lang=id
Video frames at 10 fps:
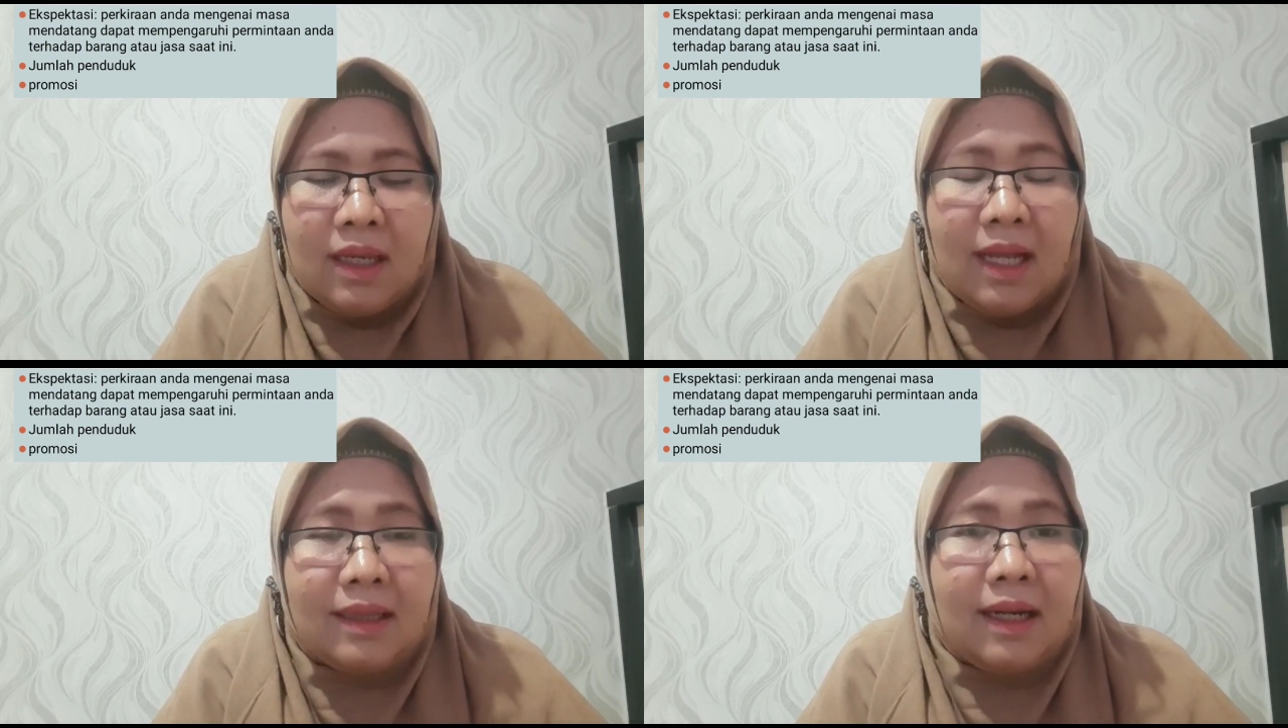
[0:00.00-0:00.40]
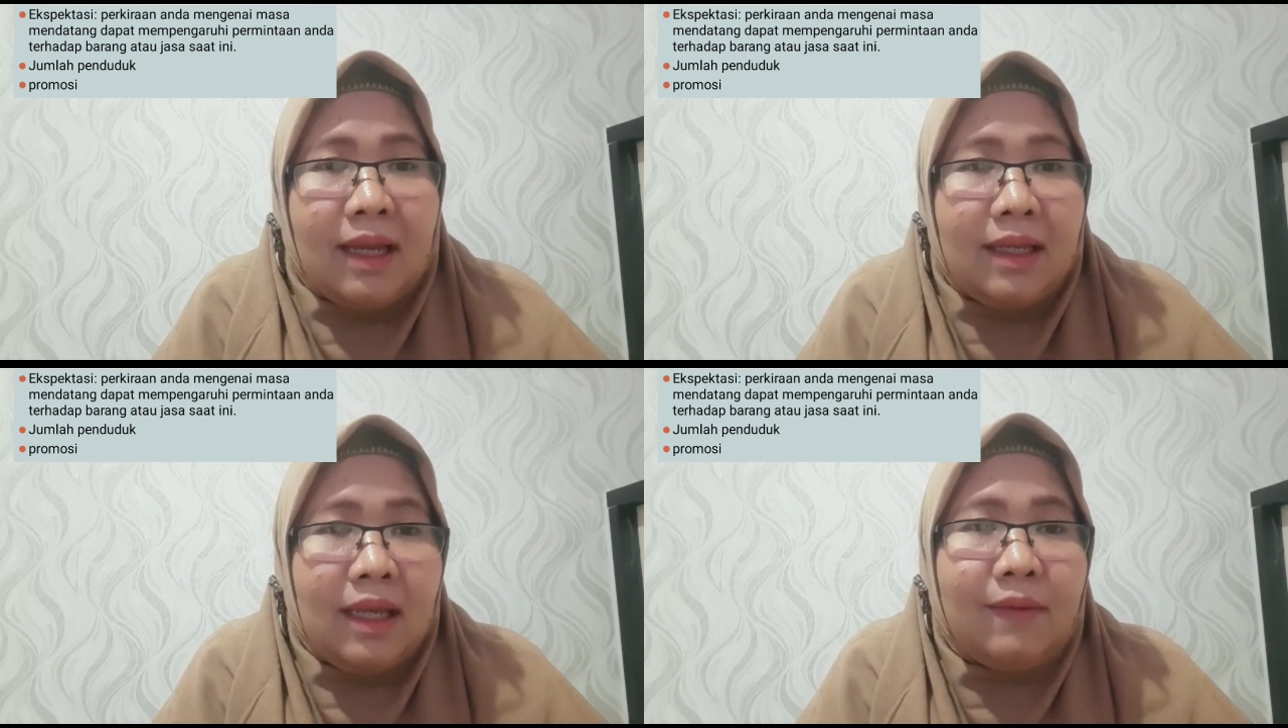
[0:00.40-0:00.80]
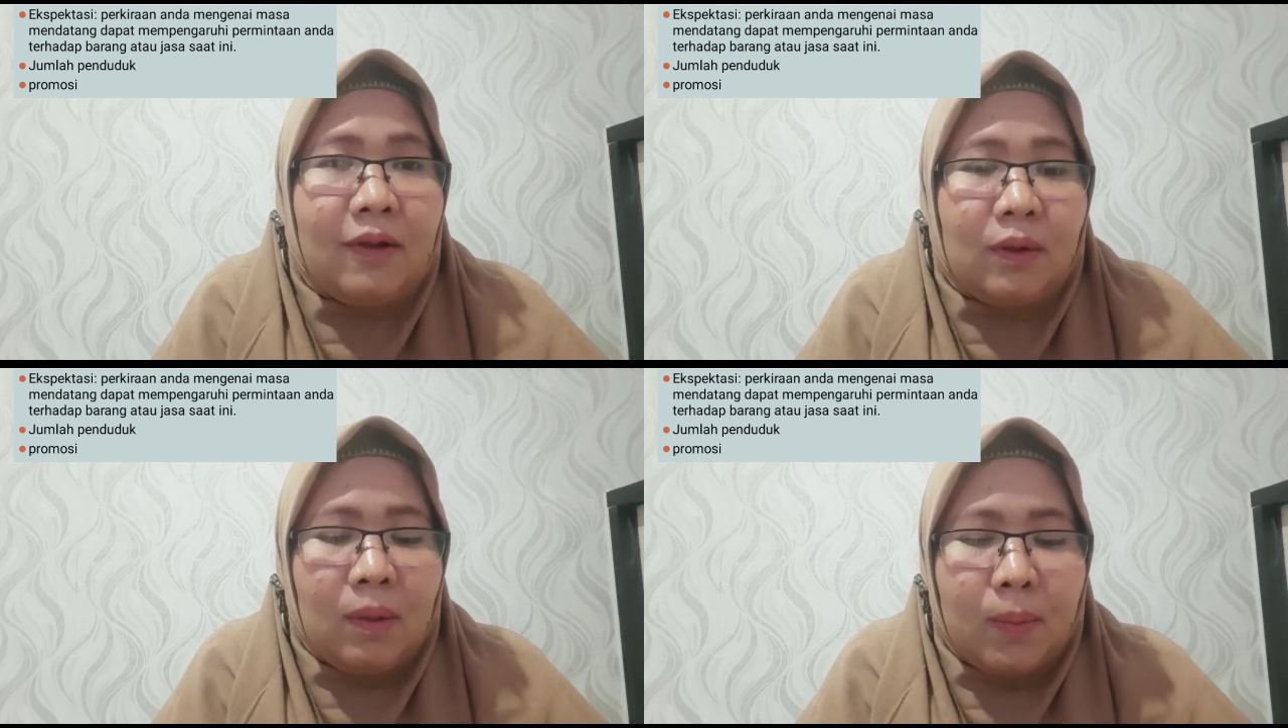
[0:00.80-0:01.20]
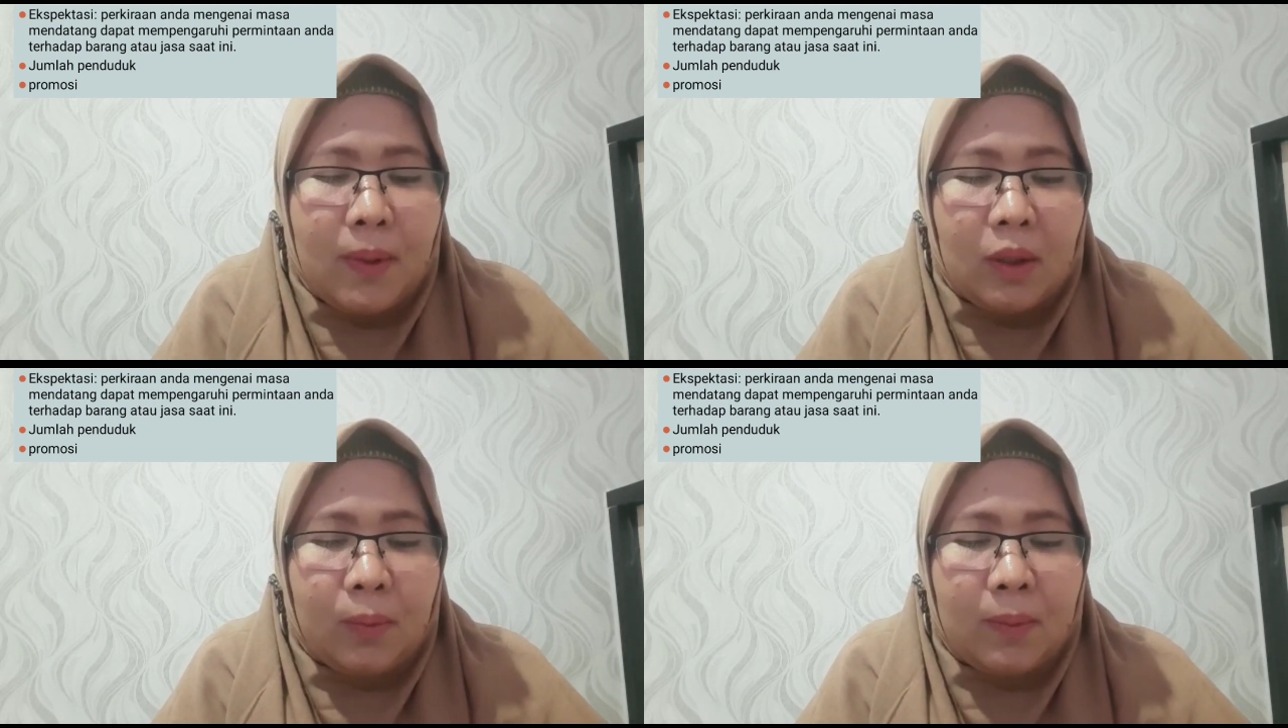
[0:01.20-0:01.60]
Yang terakhir faktor yang
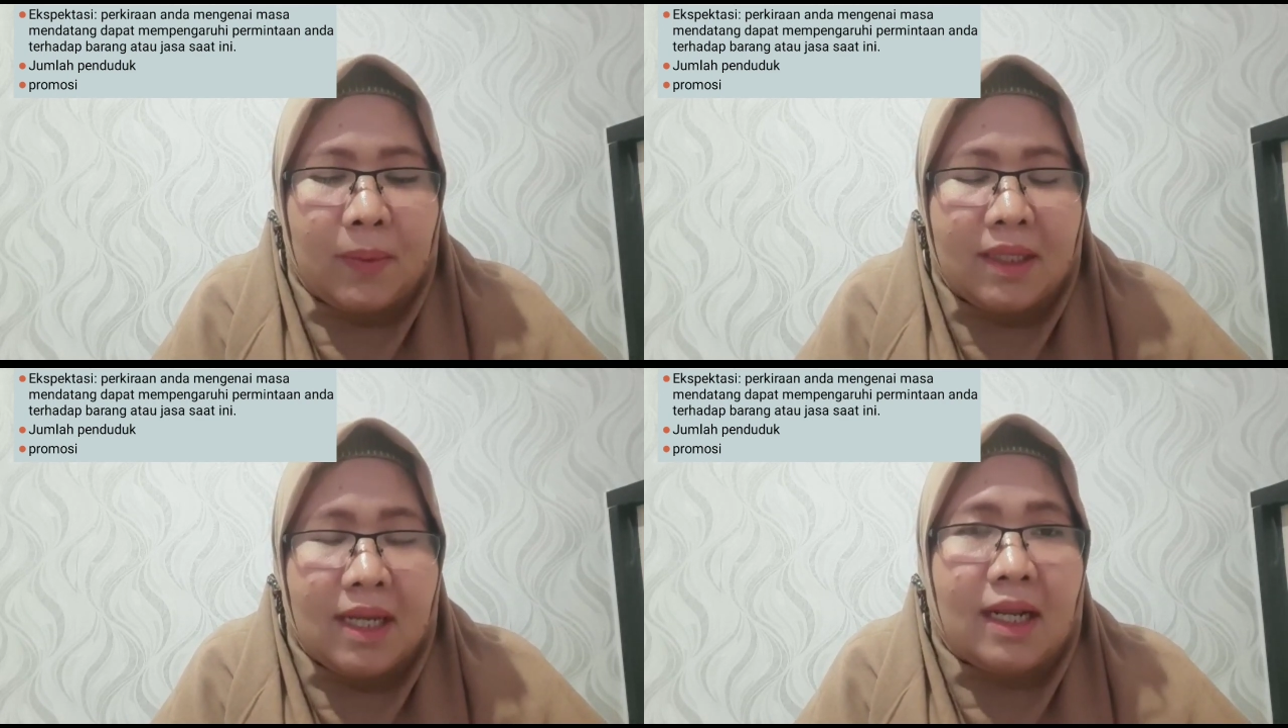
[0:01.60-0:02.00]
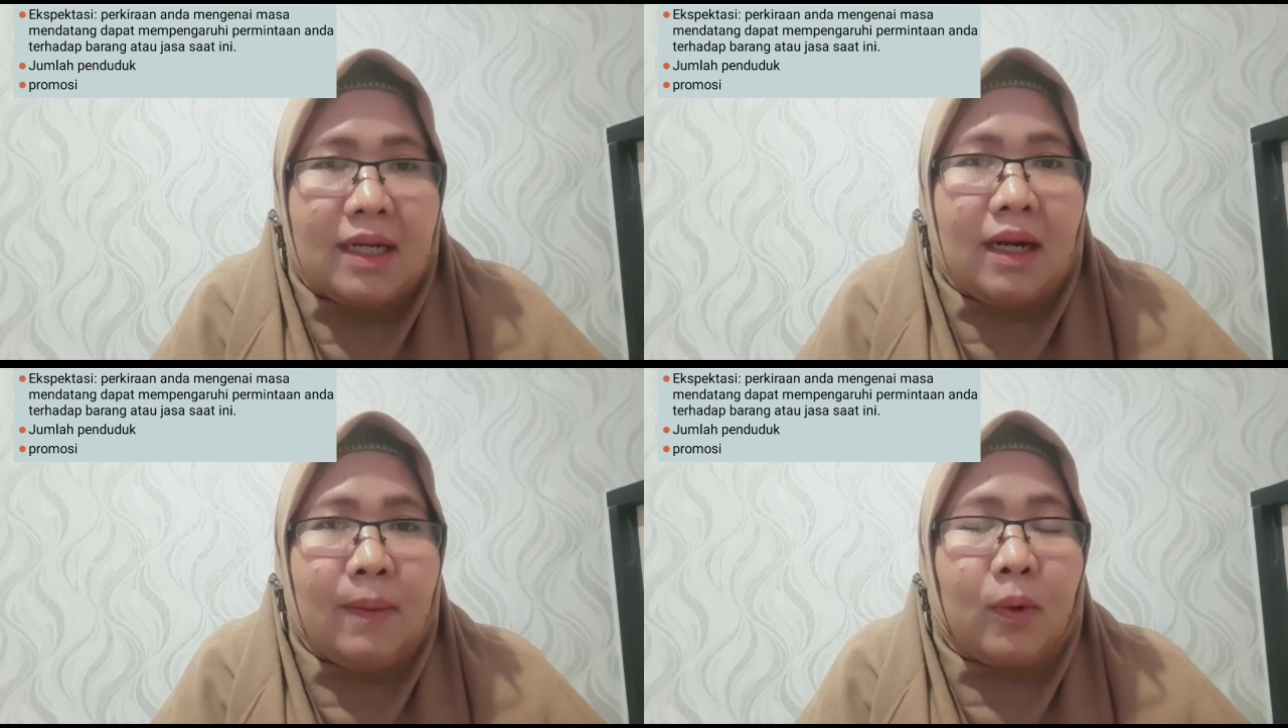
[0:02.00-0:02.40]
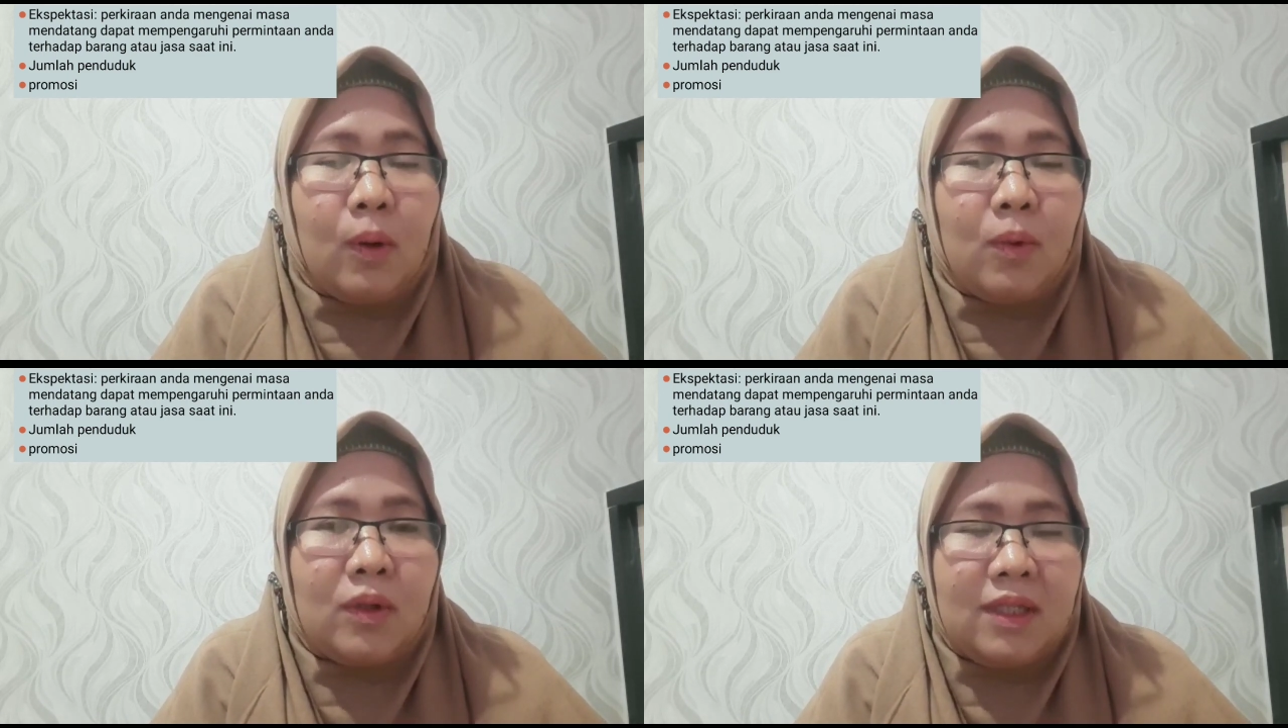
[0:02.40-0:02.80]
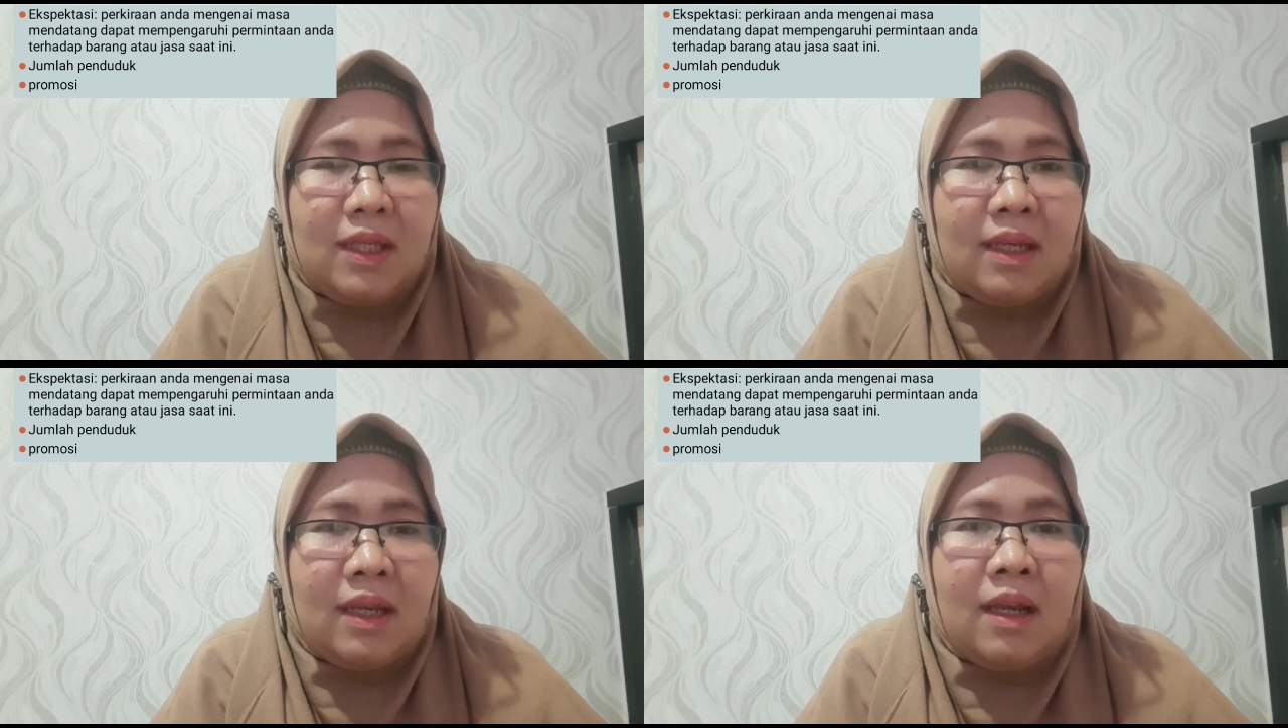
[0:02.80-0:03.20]
mempengaruhi permintaan adalah promosi.